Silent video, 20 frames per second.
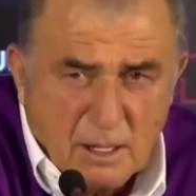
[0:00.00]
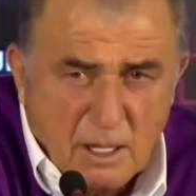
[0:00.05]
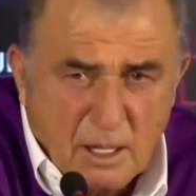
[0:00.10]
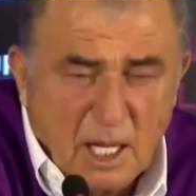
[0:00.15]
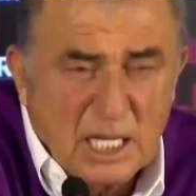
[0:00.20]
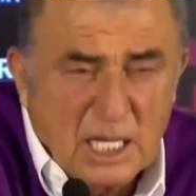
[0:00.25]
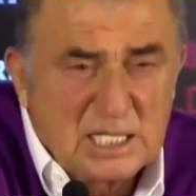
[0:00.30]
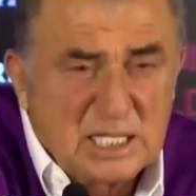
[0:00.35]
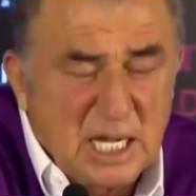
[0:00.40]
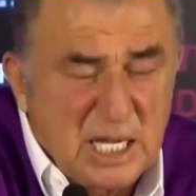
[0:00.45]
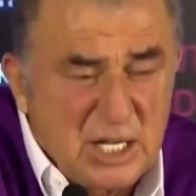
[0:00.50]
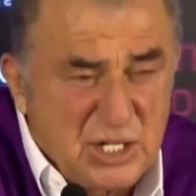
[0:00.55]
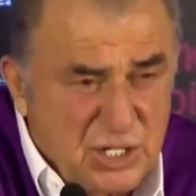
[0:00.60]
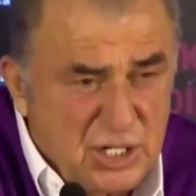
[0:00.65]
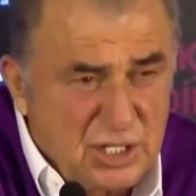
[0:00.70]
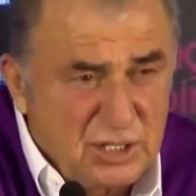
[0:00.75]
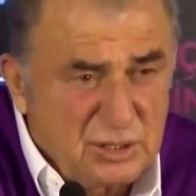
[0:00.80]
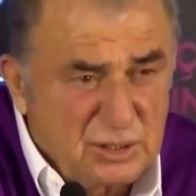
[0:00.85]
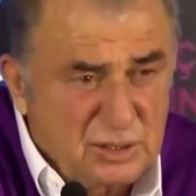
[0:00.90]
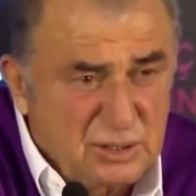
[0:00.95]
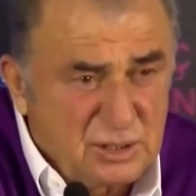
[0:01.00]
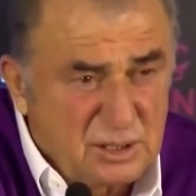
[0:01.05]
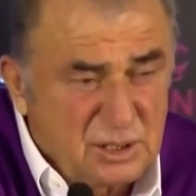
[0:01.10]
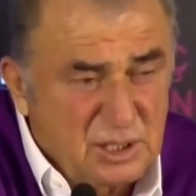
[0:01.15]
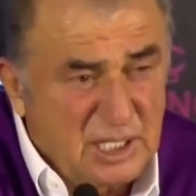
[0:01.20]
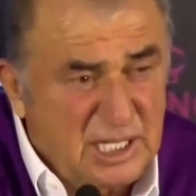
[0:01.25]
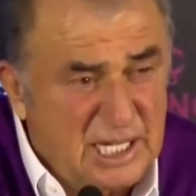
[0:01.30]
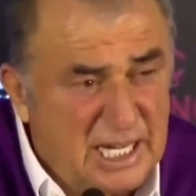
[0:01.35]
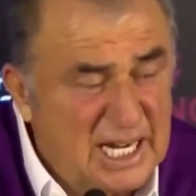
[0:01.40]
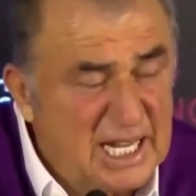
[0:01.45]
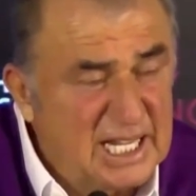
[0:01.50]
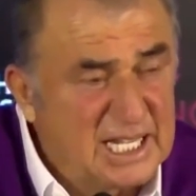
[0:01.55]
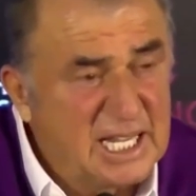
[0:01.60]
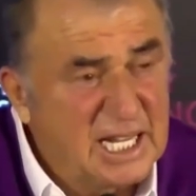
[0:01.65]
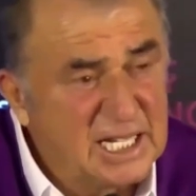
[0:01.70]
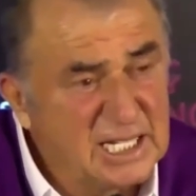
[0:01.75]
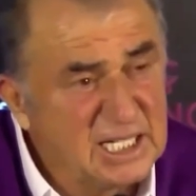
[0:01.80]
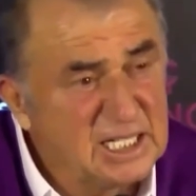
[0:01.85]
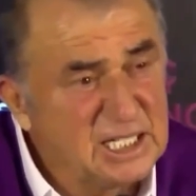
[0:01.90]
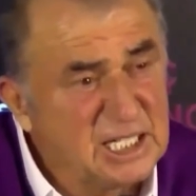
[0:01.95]
Galatasaray için
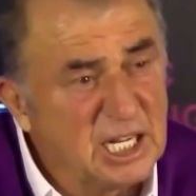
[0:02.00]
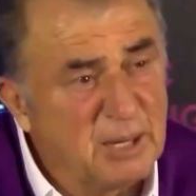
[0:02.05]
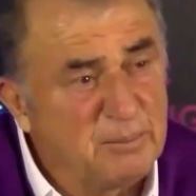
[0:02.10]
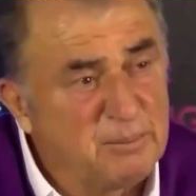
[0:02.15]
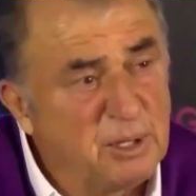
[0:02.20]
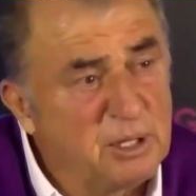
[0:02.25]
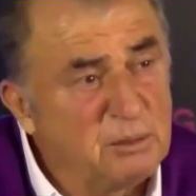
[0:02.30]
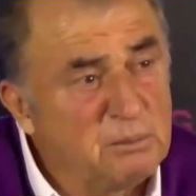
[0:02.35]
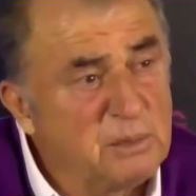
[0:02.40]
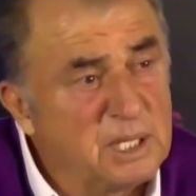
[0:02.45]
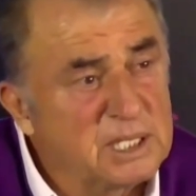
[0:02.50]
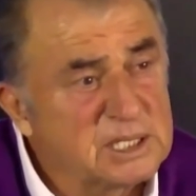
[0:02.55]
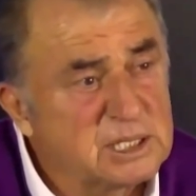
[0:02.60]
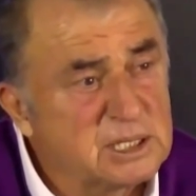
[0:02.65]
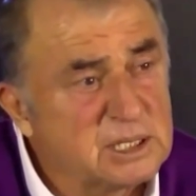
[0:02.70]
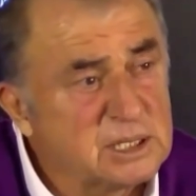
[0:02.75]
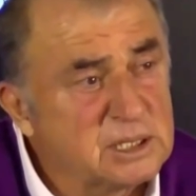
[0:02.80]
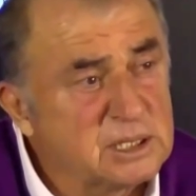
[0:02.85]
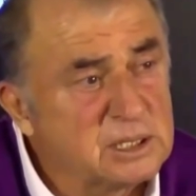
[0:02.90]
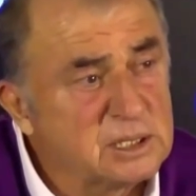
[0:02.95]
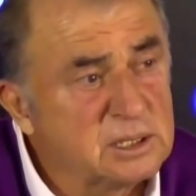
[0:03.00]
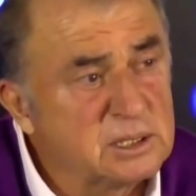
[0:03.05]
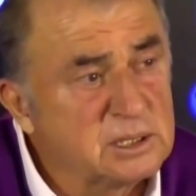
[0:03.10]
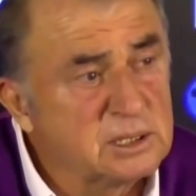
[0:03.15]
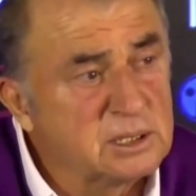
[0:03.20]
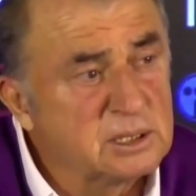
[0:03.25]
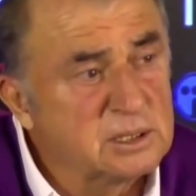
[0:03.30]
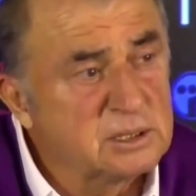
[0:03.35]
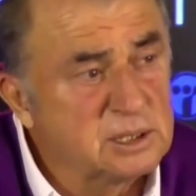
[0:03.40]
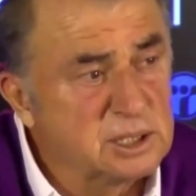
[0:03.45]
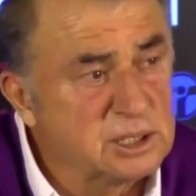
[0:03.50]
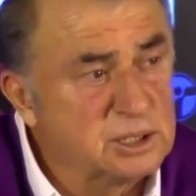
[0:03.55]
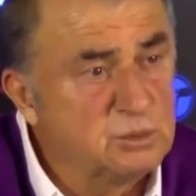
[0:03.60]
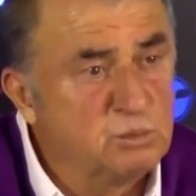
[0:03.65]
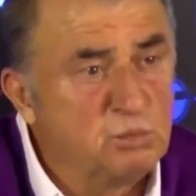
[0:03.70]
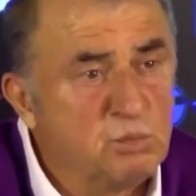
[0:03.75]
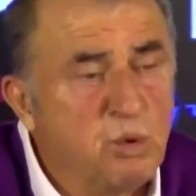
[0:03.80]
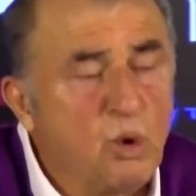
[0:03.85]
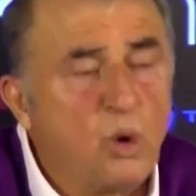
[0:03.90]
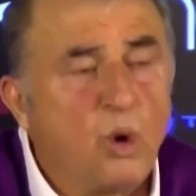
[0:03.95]
gerekenin
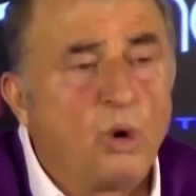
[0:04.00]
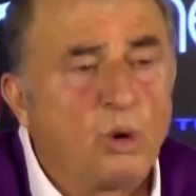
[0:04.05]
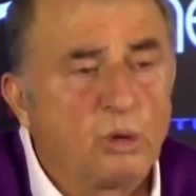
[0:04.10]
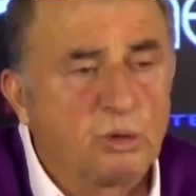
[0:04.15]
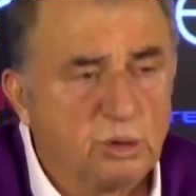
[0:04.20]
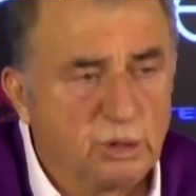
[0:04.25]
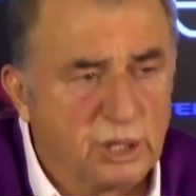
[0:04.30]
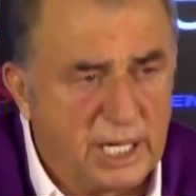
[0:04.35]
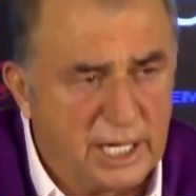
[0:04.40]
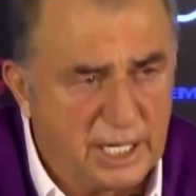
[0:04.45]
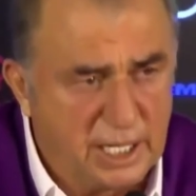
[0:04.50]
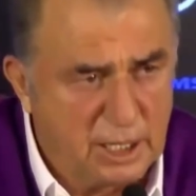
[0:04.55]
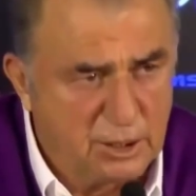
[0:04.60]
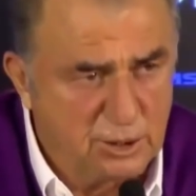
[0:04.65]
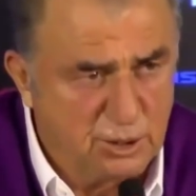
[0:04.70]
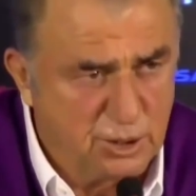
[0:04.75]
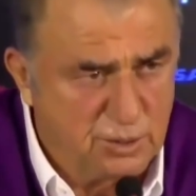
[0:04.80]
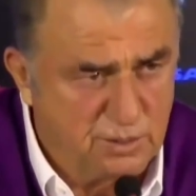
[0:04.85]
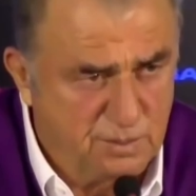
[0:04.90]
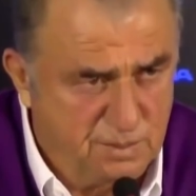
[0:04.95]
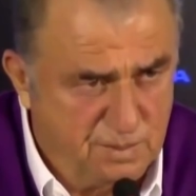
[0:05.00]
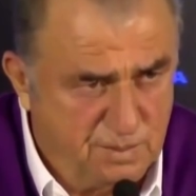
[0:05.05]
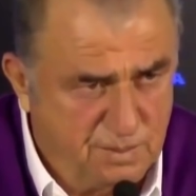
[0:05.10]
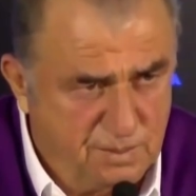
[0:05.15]
yapılmasının bu olduğuna inanıyorum.